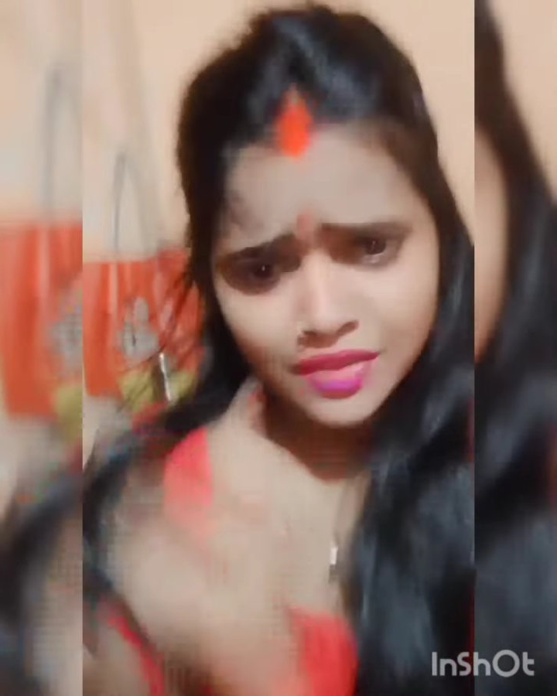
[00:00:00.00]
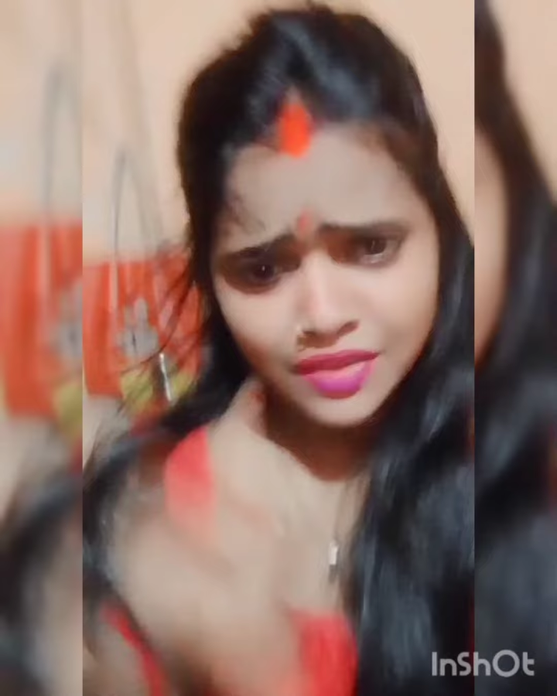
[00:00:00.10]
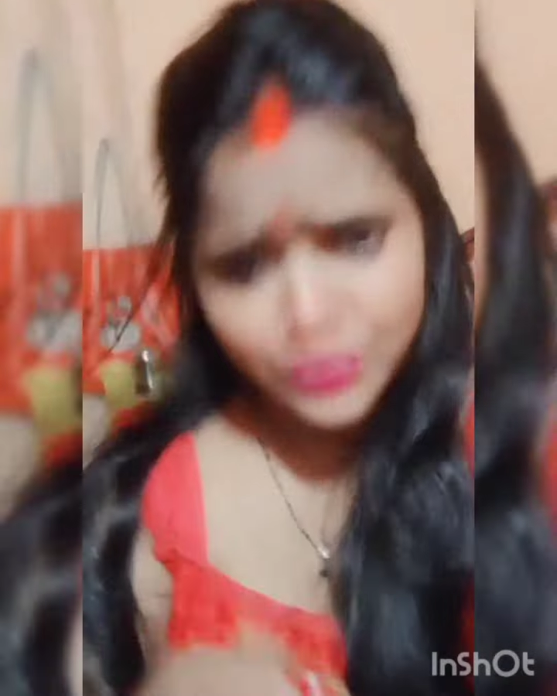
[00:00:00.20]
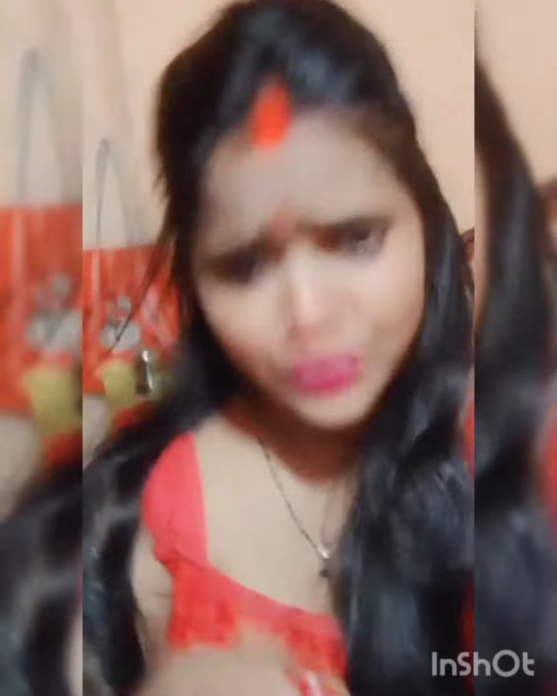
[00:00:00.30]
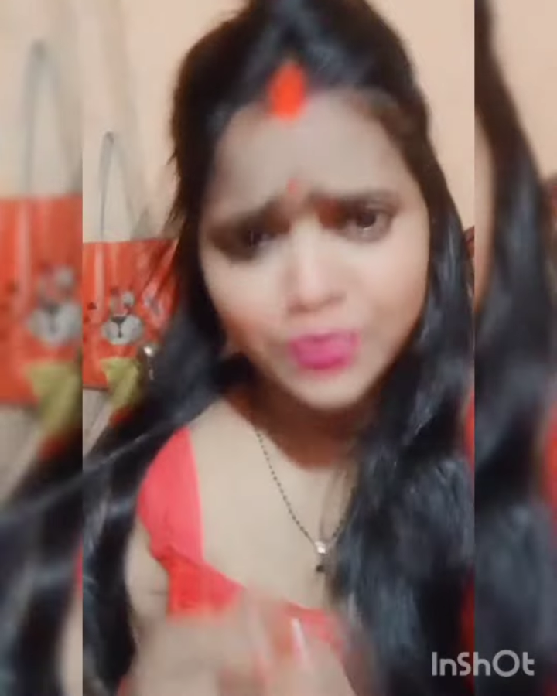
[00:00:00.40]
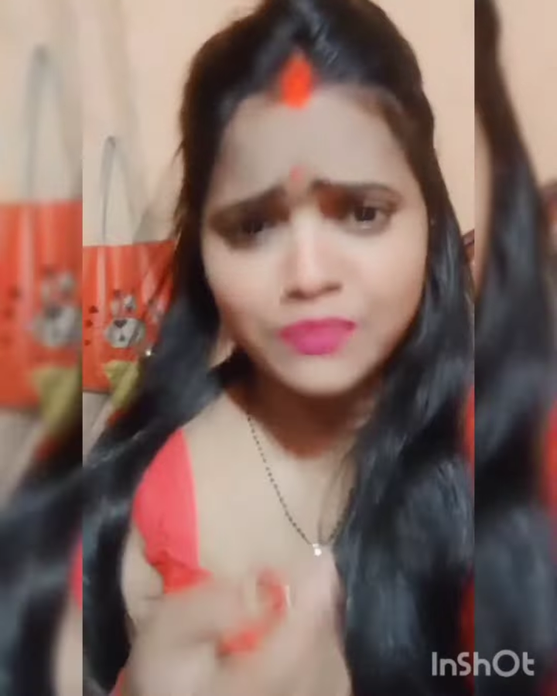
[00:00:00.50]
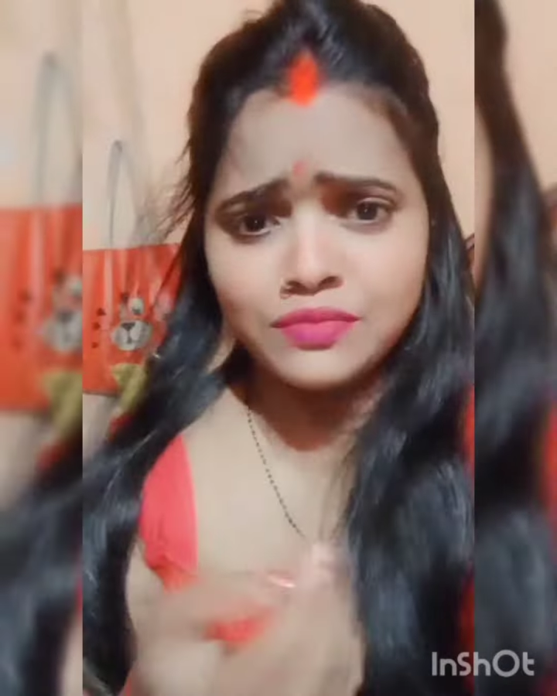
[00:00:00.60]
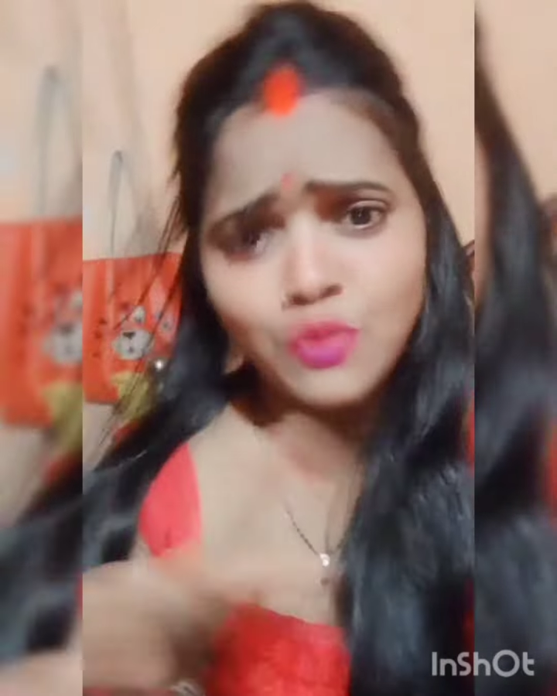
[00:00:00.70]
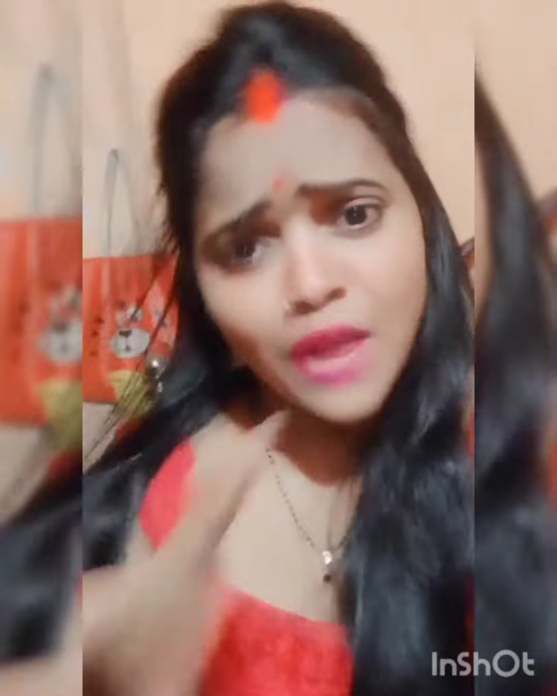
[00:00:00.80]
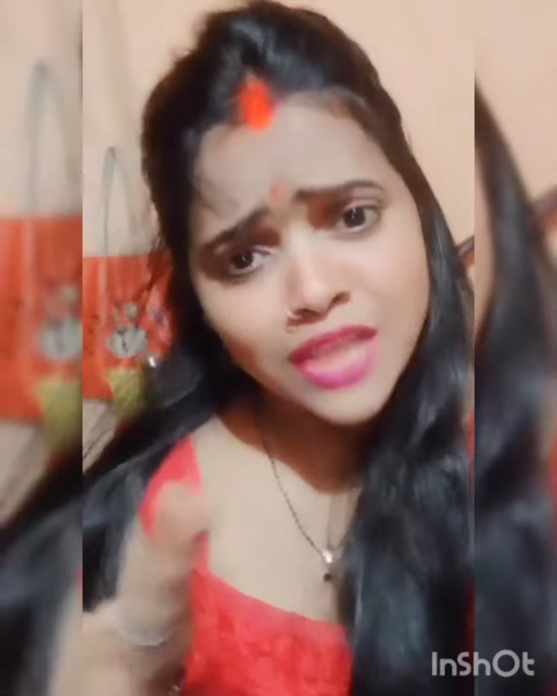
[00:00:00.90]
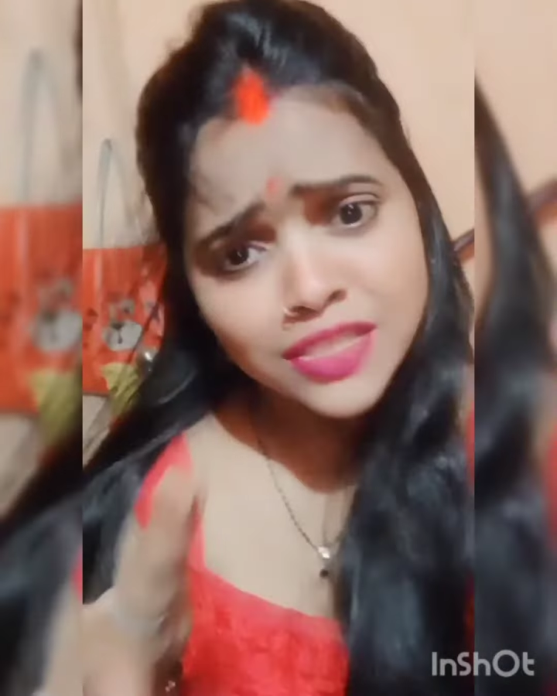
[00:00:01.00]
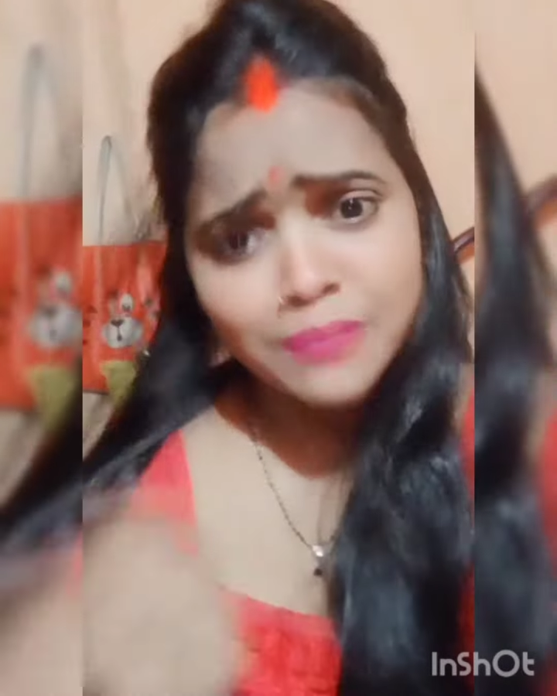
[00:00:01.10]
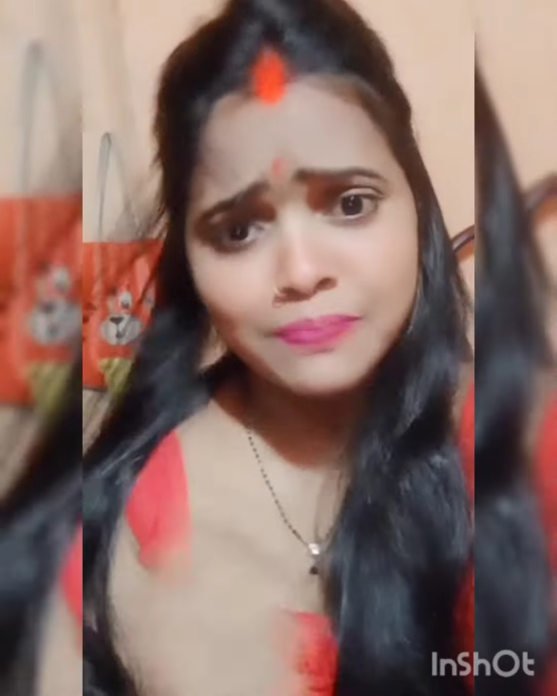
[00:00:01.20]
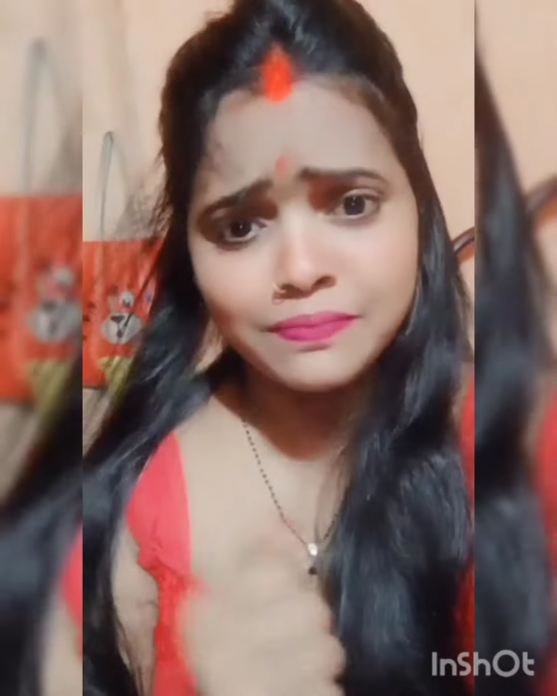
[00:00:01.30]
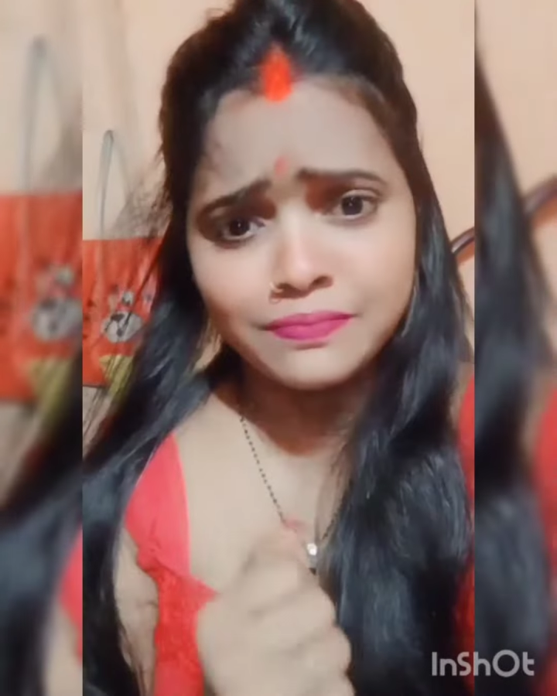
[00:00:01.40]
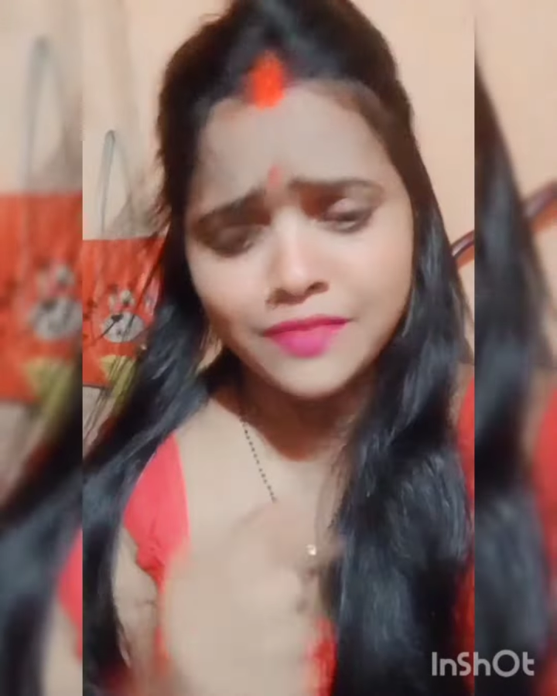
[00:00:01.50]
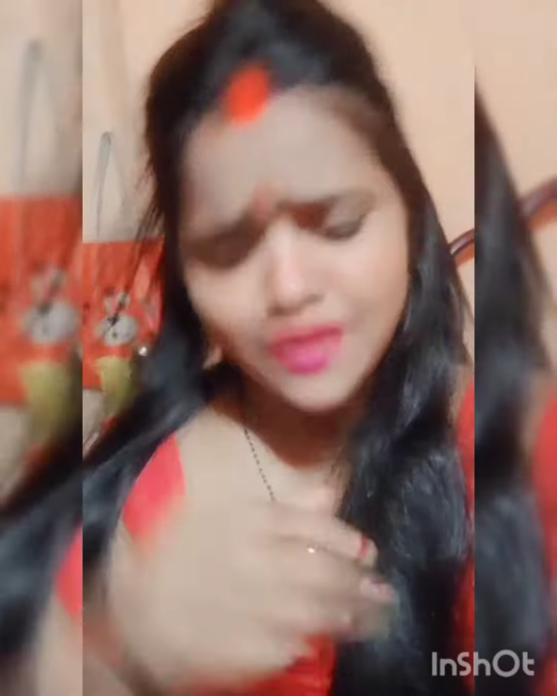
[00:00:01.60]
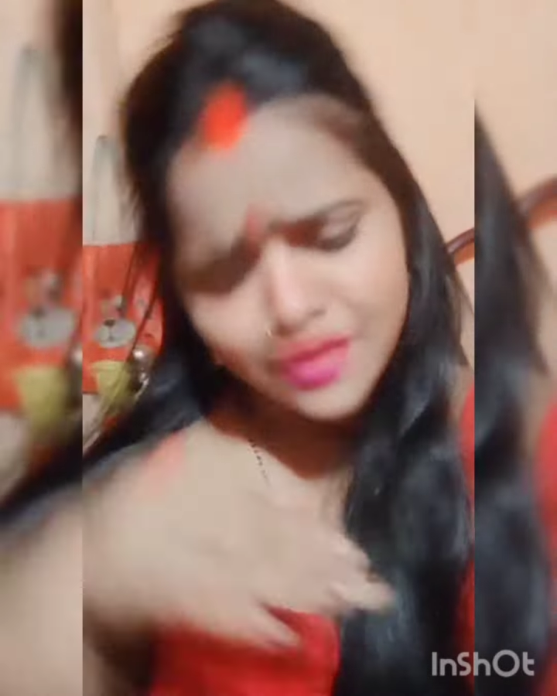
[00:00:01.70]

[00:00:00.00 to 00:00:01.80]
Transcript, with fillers: फेसबुक व्हाट्सएप